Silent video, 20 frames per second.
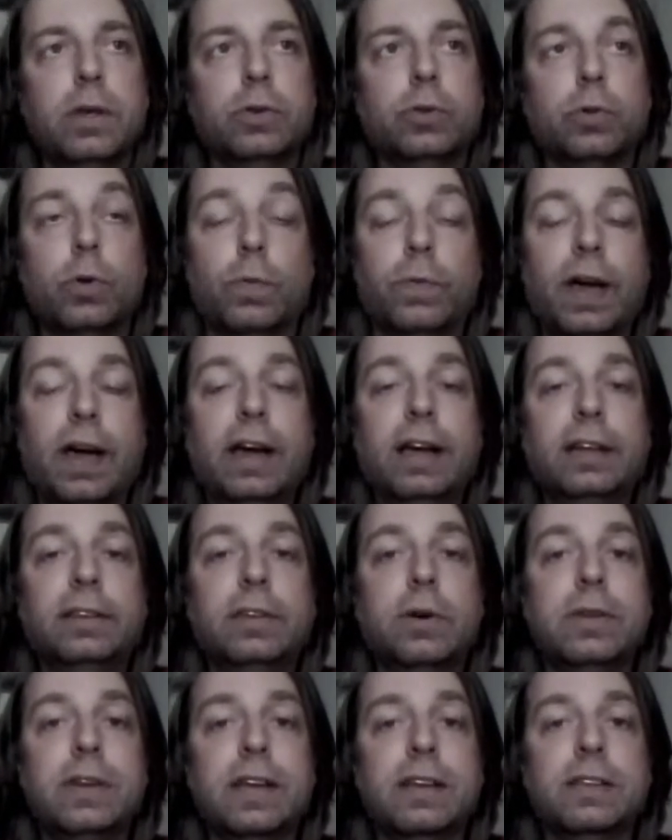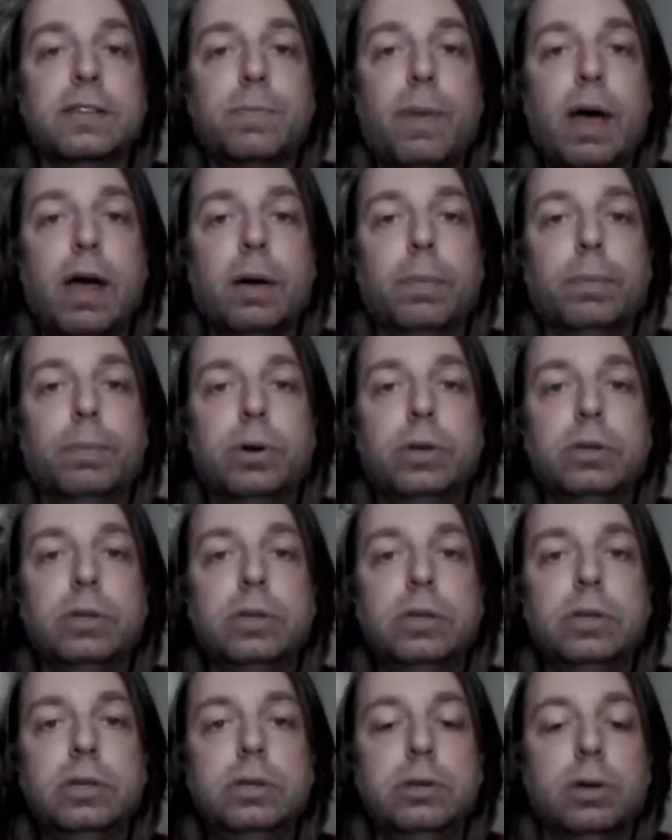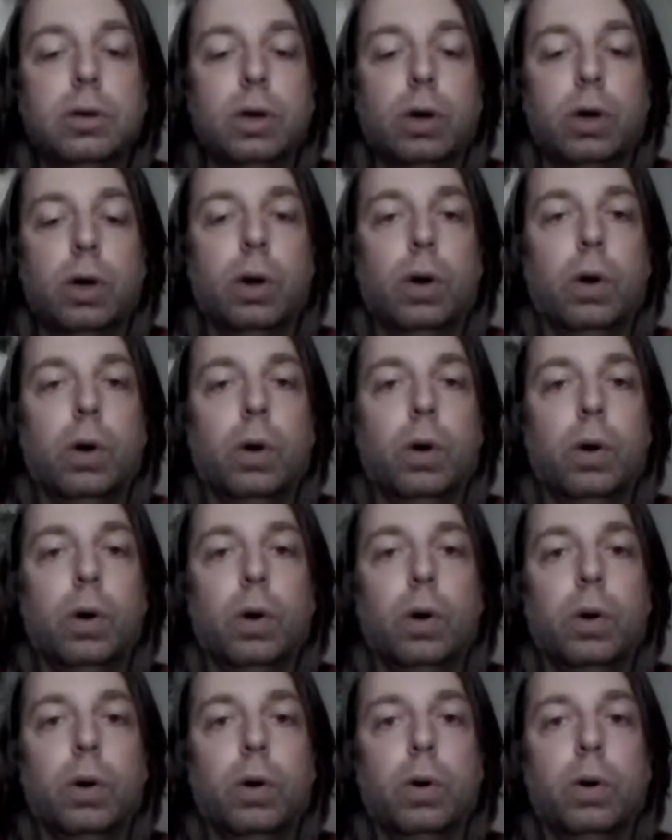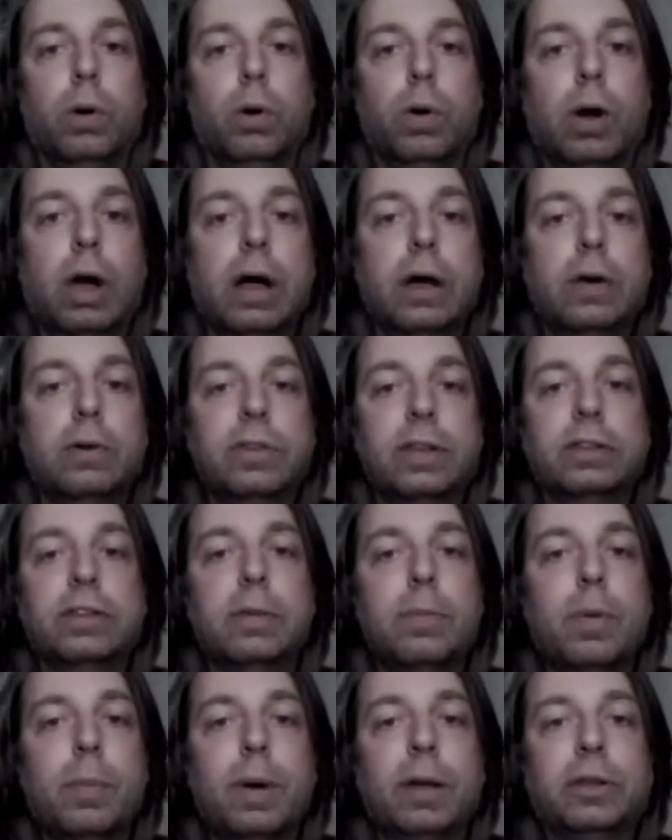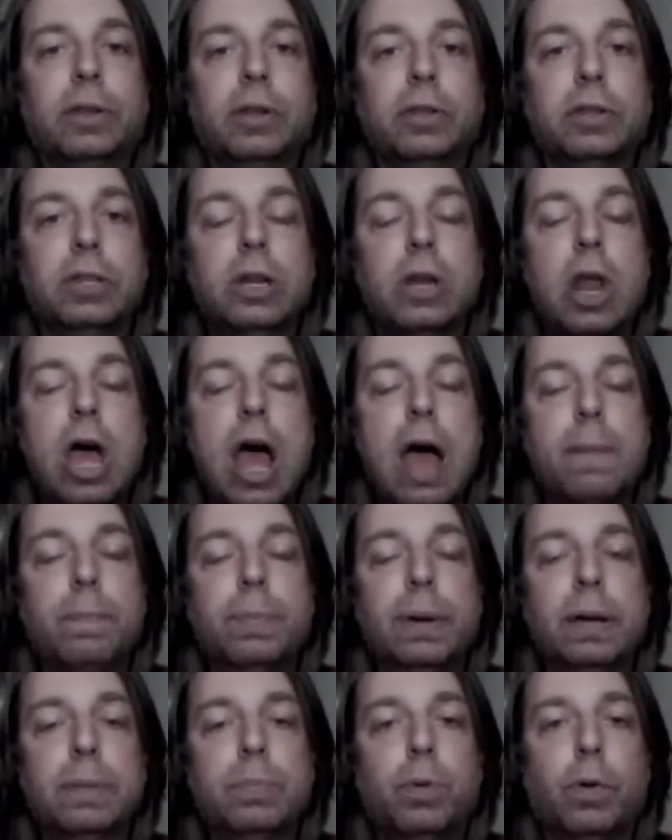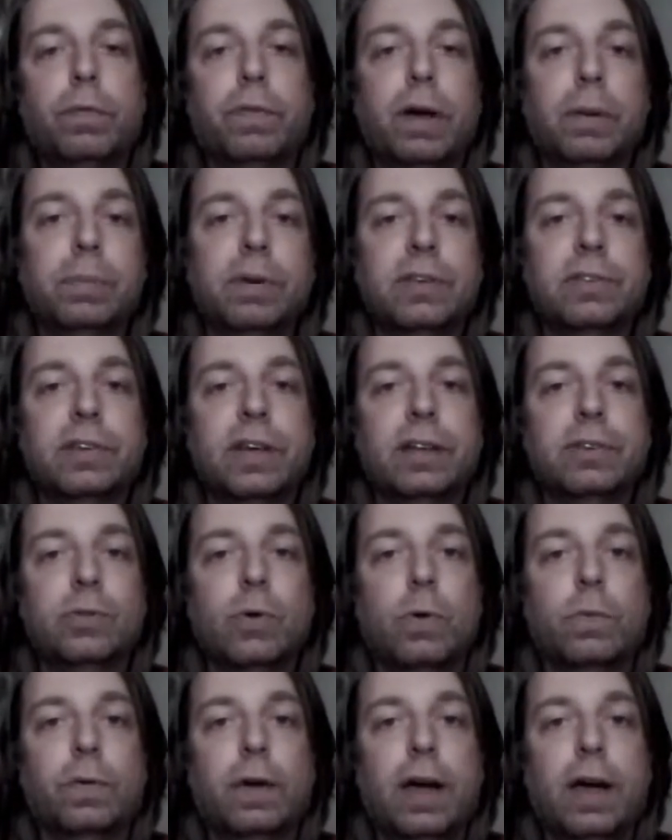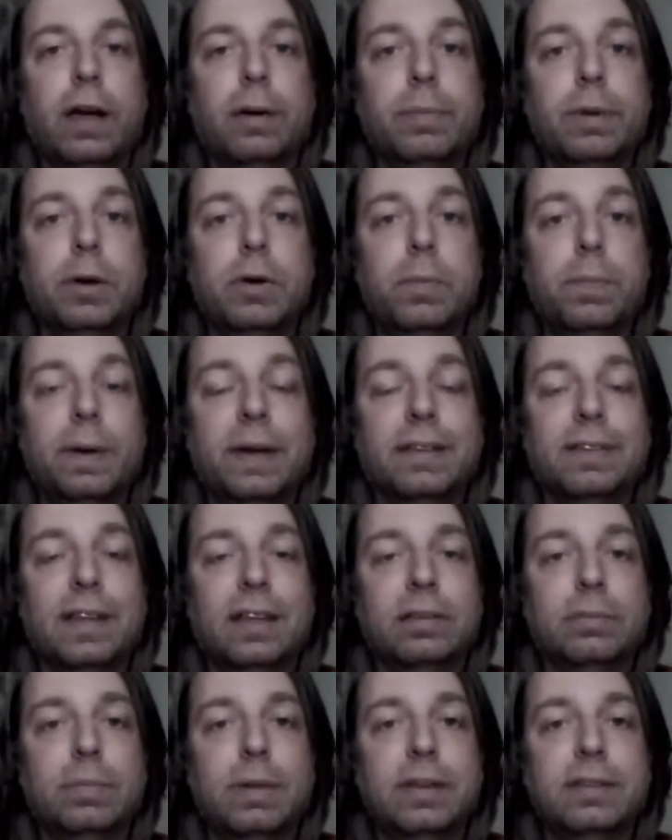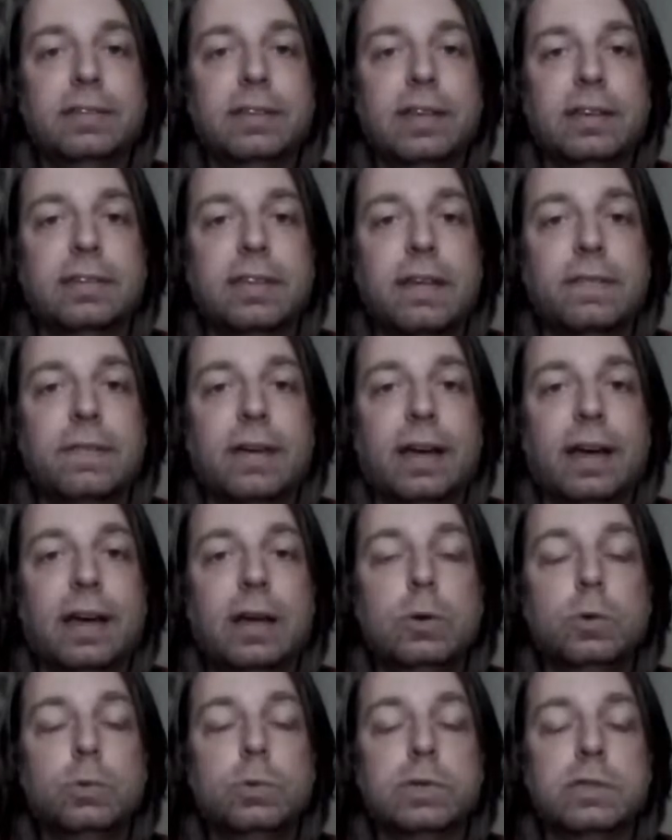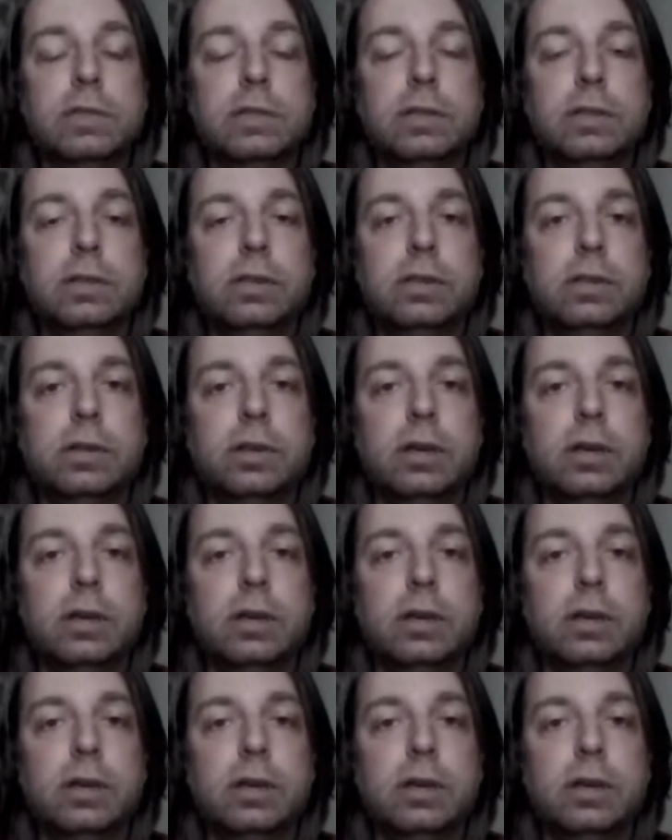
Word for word: Son frère était un expert. Bonnie euh, à un certain moment donné, il l'a appris pour faire plaisir à son frère, mais là, présentement, ça s'avérait utile.